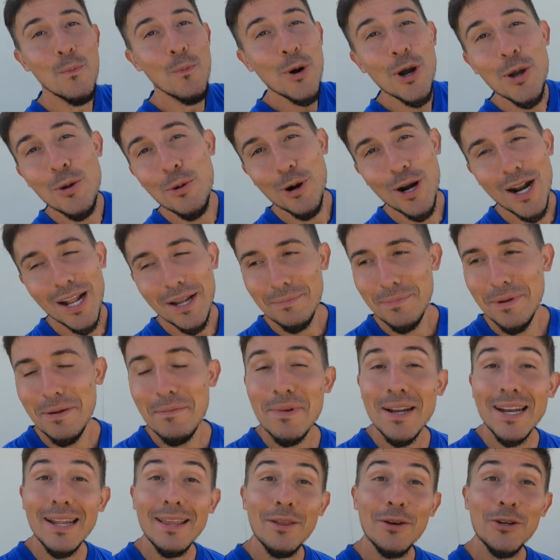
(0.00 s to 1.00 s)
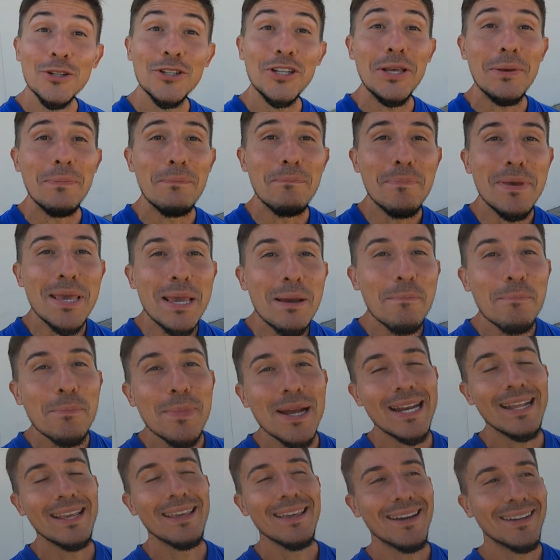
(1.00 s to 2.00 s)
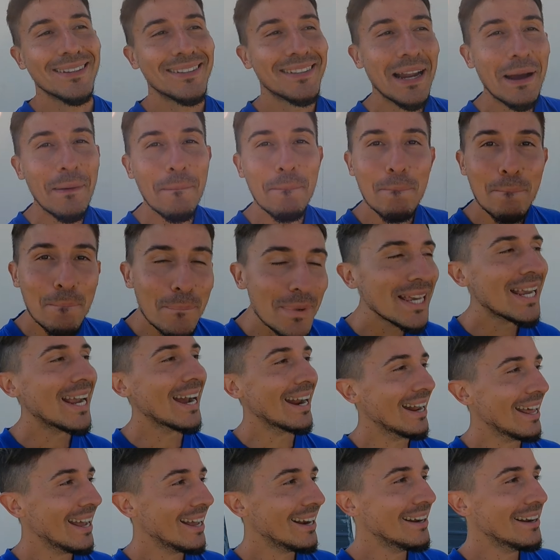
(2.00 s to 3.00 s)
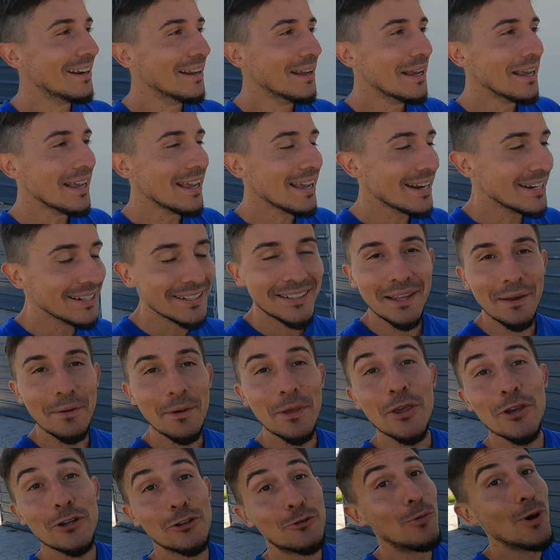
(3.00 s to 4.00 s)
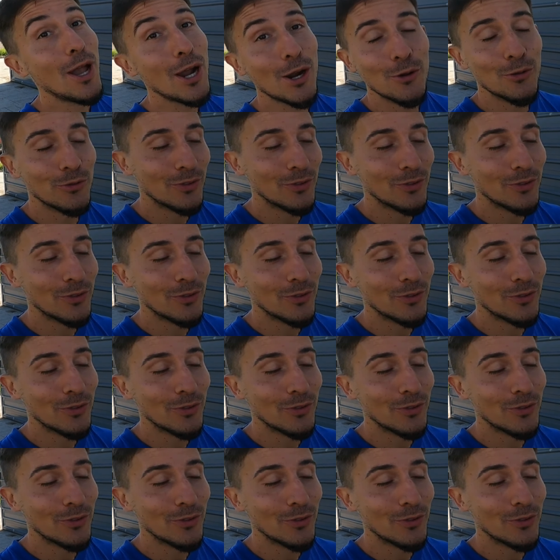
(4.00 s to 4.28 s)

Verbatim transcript: Muy buenas, bienvenidos y bienvenidas a mi canal En este vídeo os voy a